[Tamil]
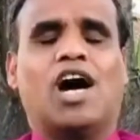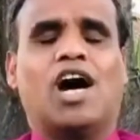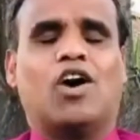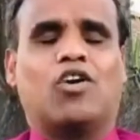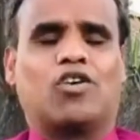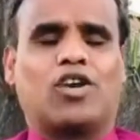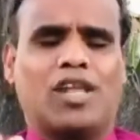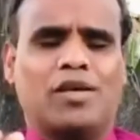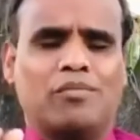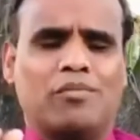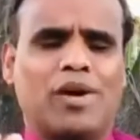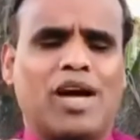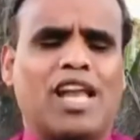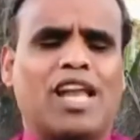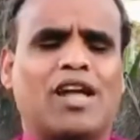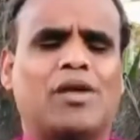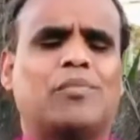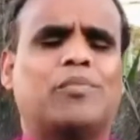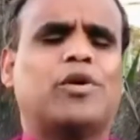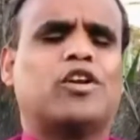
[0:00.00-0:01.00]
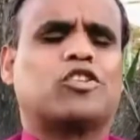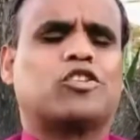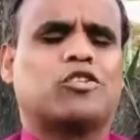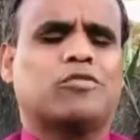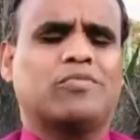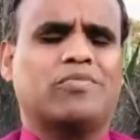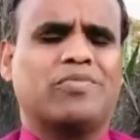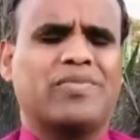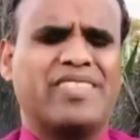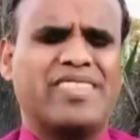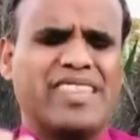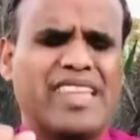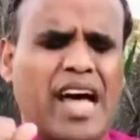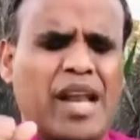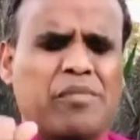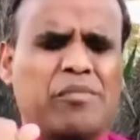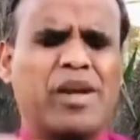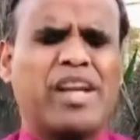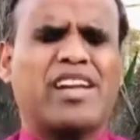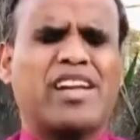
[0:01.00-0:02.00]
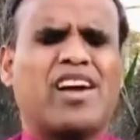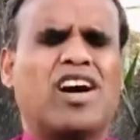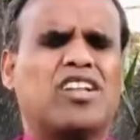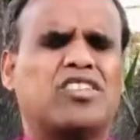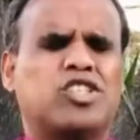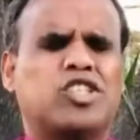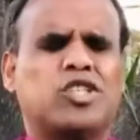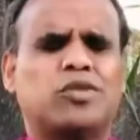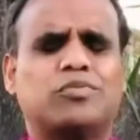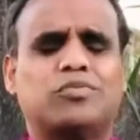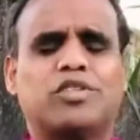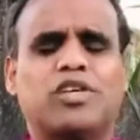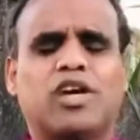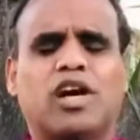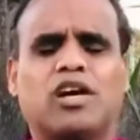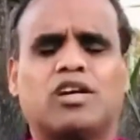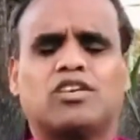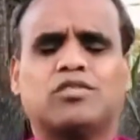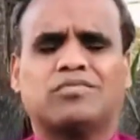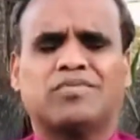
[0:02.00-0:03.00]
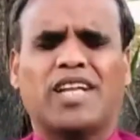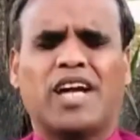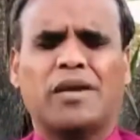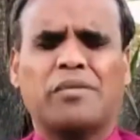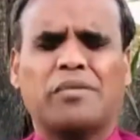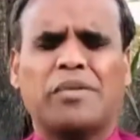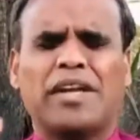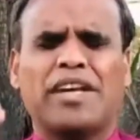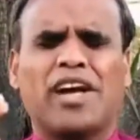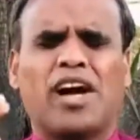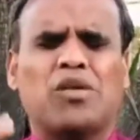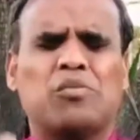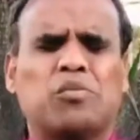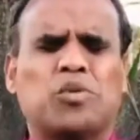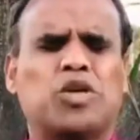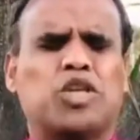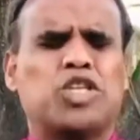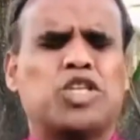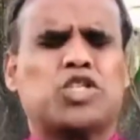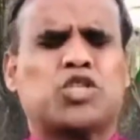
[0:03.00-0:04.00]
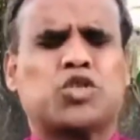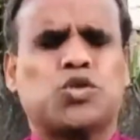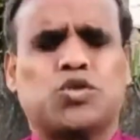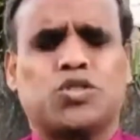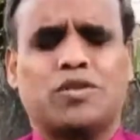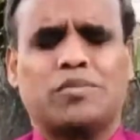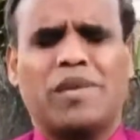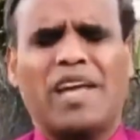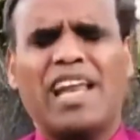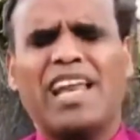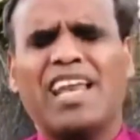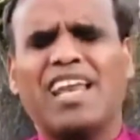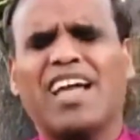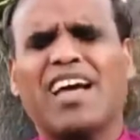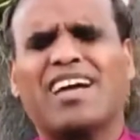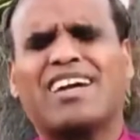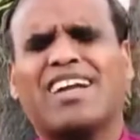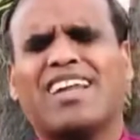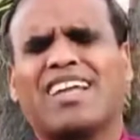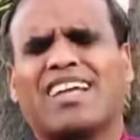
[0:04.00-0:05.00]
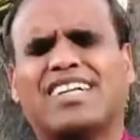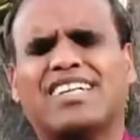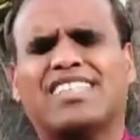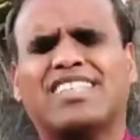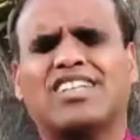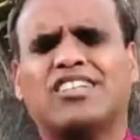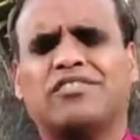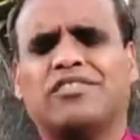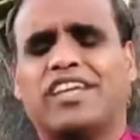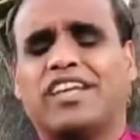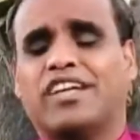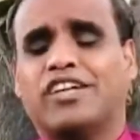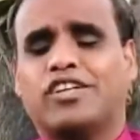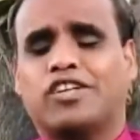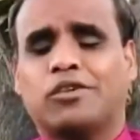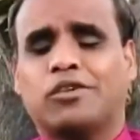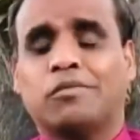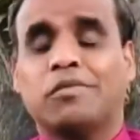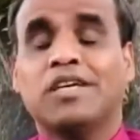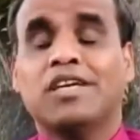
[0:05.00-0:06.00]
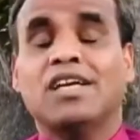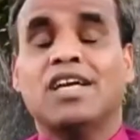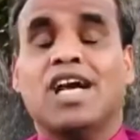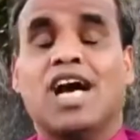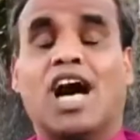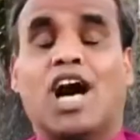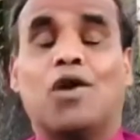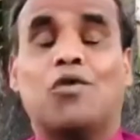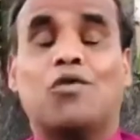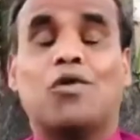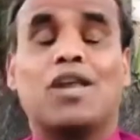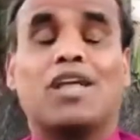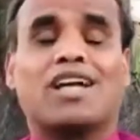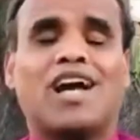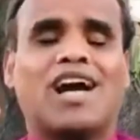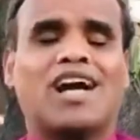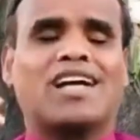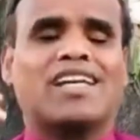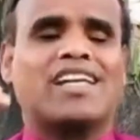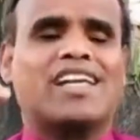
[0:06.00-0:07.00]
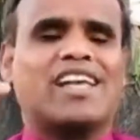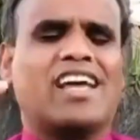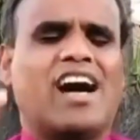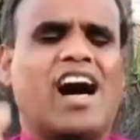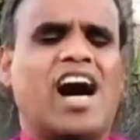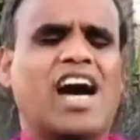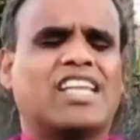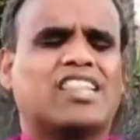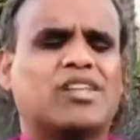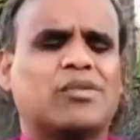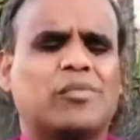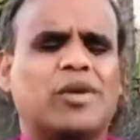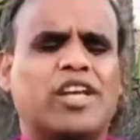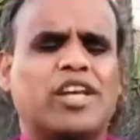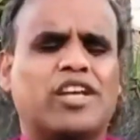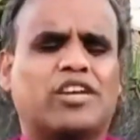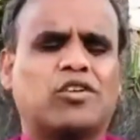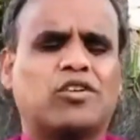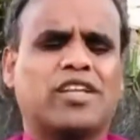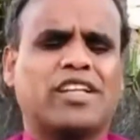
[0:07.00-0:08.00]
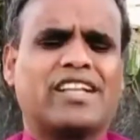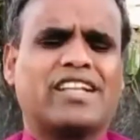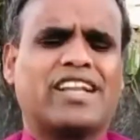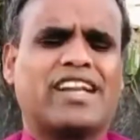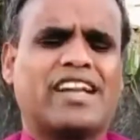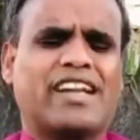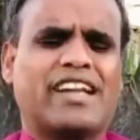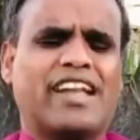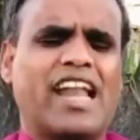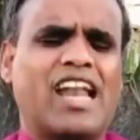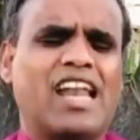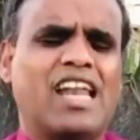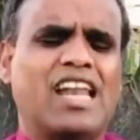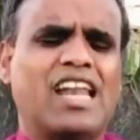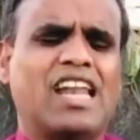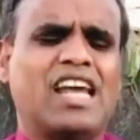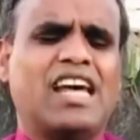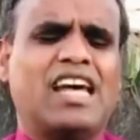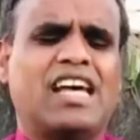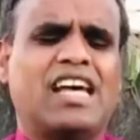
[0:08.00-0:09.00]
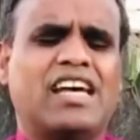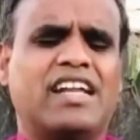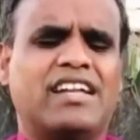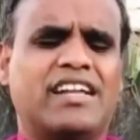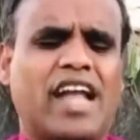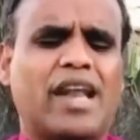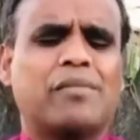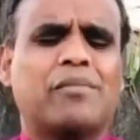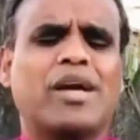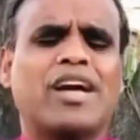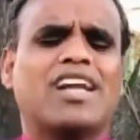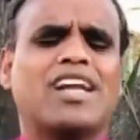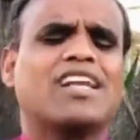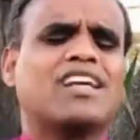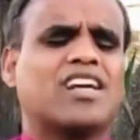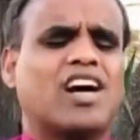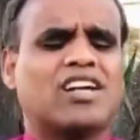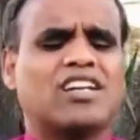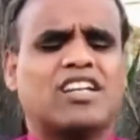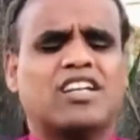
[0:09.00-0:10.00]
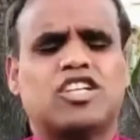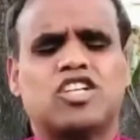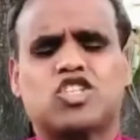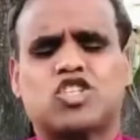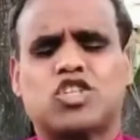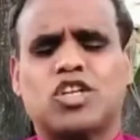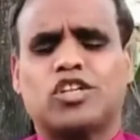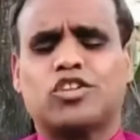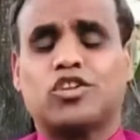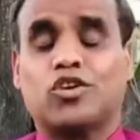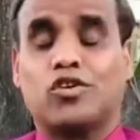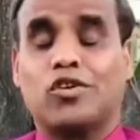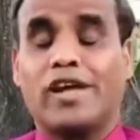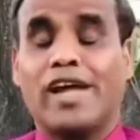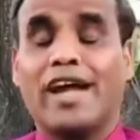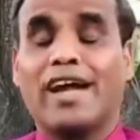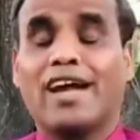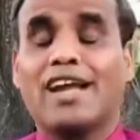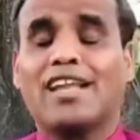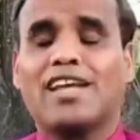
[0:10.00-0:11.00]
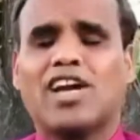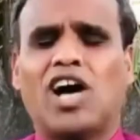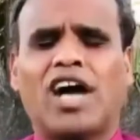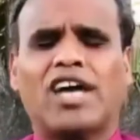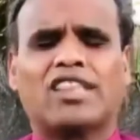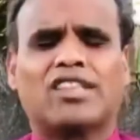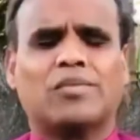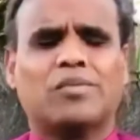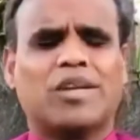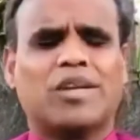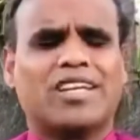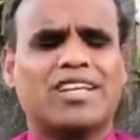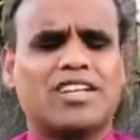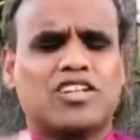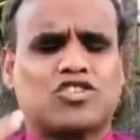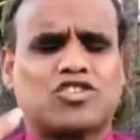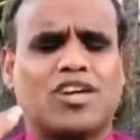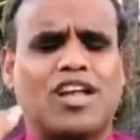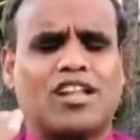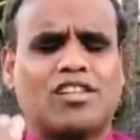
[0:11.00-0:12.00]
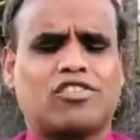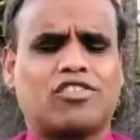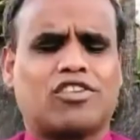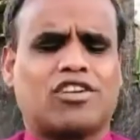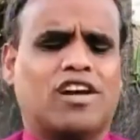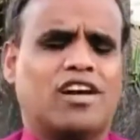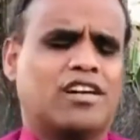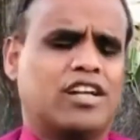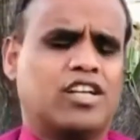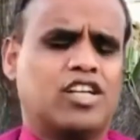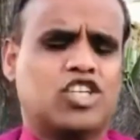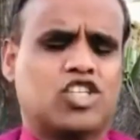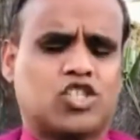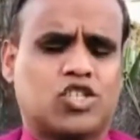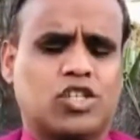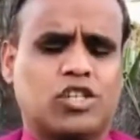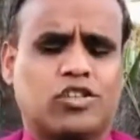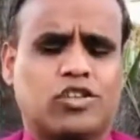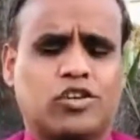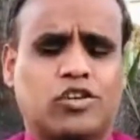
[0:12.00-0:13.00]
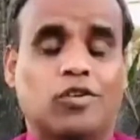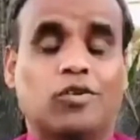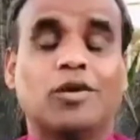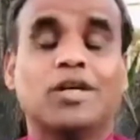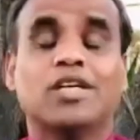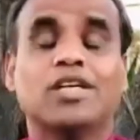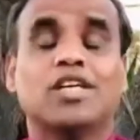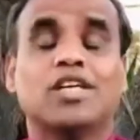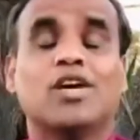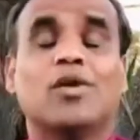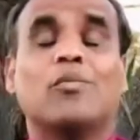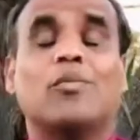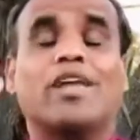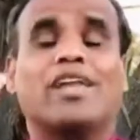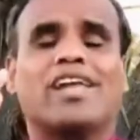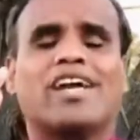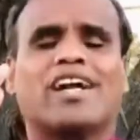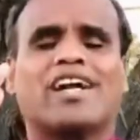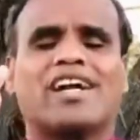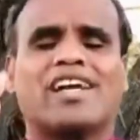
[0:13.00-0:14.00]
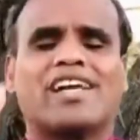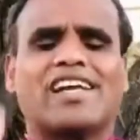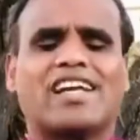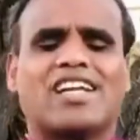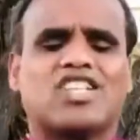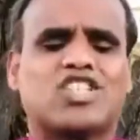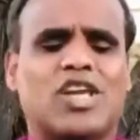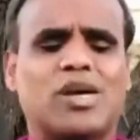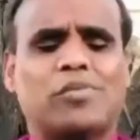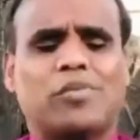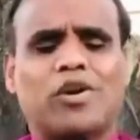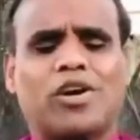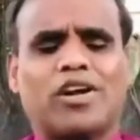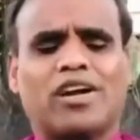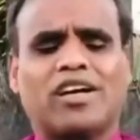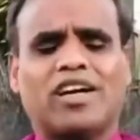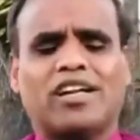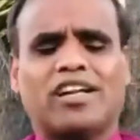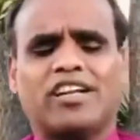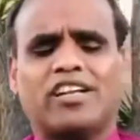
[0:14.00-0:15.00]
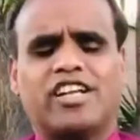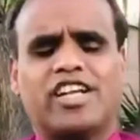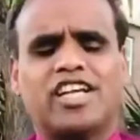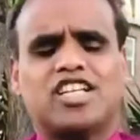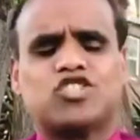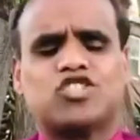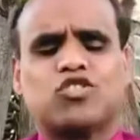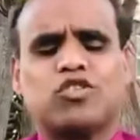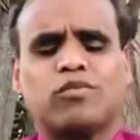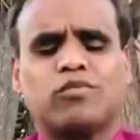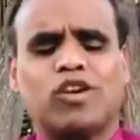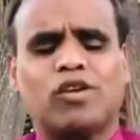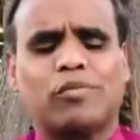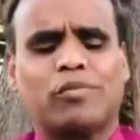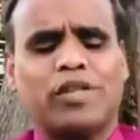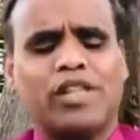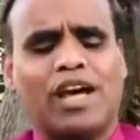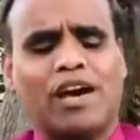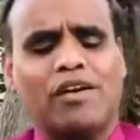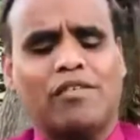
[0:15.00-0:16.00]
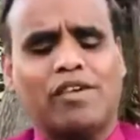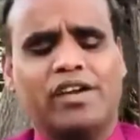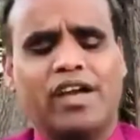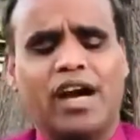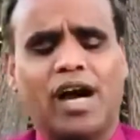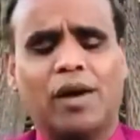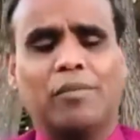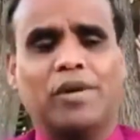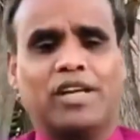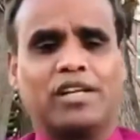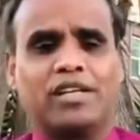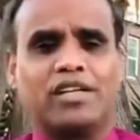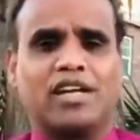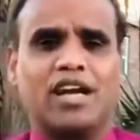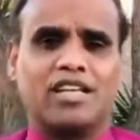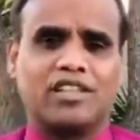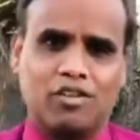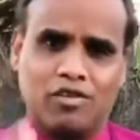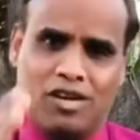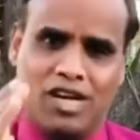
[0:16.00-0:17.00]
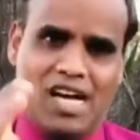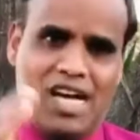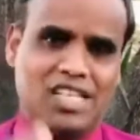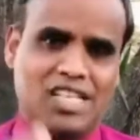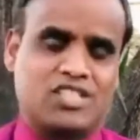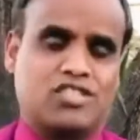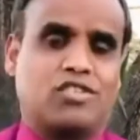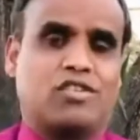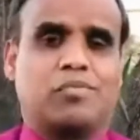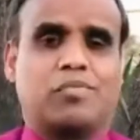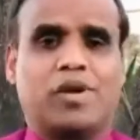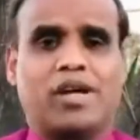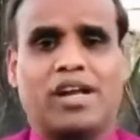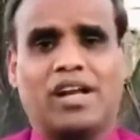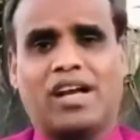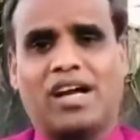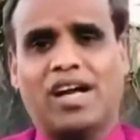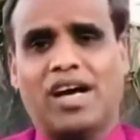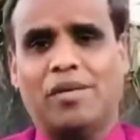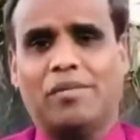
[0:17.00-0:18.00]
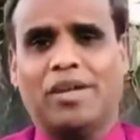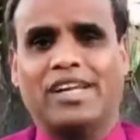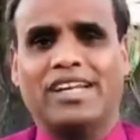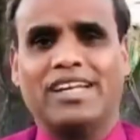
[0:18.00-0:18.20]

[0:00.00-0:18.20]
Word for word: அவர்களை பலப்படுத்தும் நன்மை நாள் திருப்தியாக்கும் நன்மை நாள் முடிசூட்டும் எல்லா கலக்கங்களும் நீங்கட்டும் அவங்களுக்காக நீங்கள் ஆயத்தம் பண்ணி கொண்டிருக்கிற நல்ல நன்மைகளுக்காக நன்றி செலுத்துகிறோம் எங்களுக்கு ஆயத்தம் பண்ணுகிற ஸ்தலத்துக்காக நன்றி செலுத்துகிறோம் பெரிய காரியங்களை செய்ய போகிறக்காக நன்றி இயேசுவின் மூலம் பிதாவே ஆமே கத்துறவங்களை ஆசிரியப்பாராங்க அமே